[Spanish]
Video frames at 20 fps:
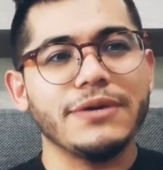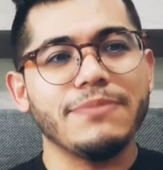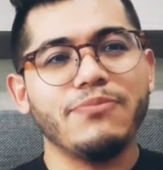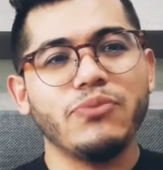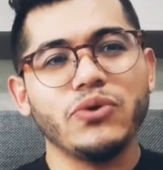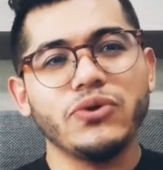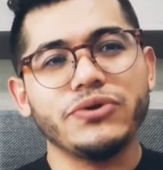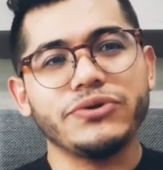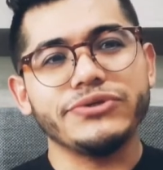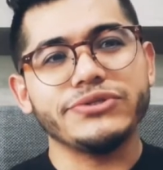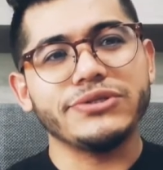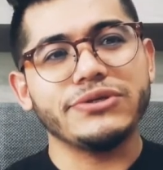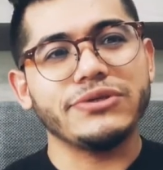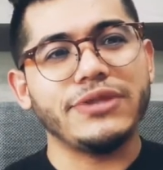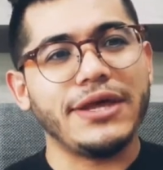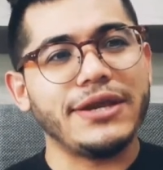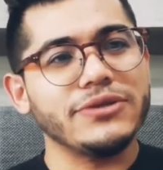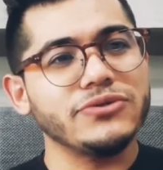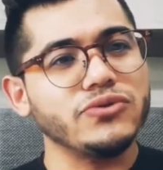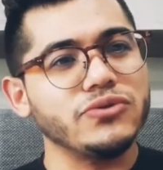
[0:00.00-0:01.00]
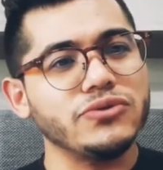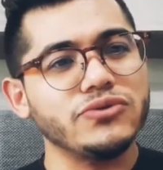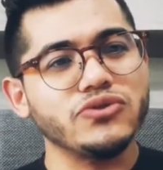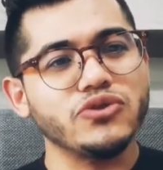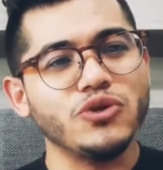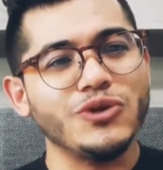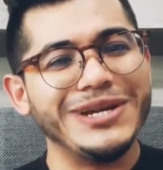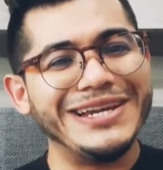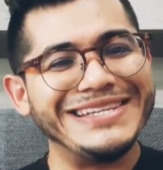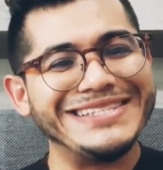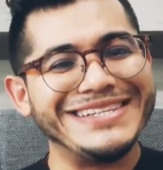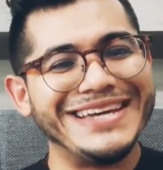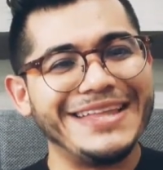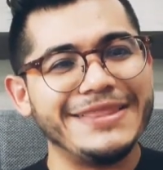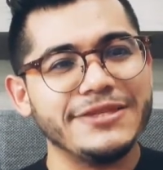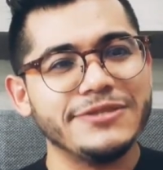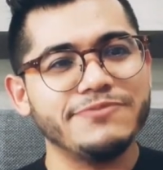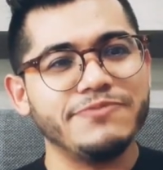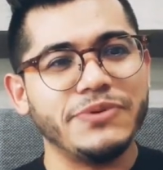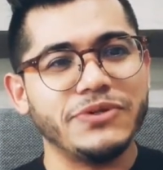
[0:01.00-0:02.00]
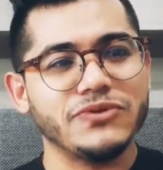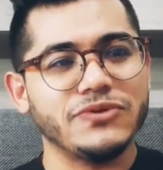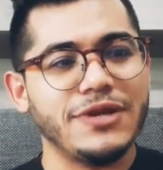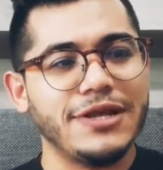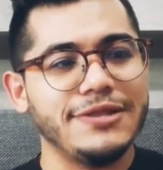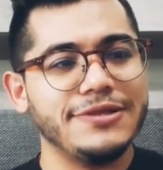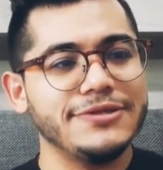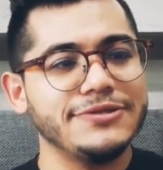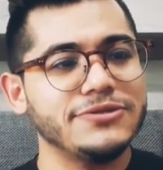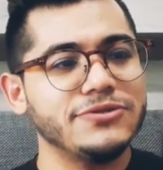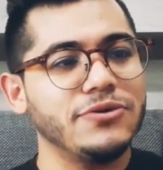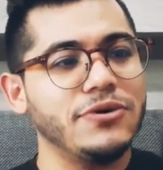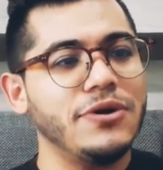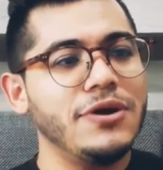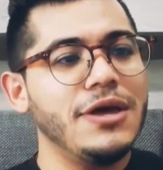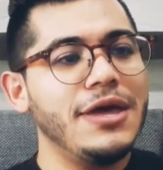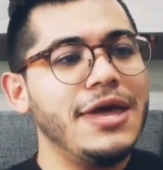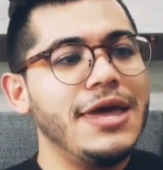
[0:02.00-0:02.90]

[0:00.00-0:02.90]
podido rescatar son, son rescates personal de esto.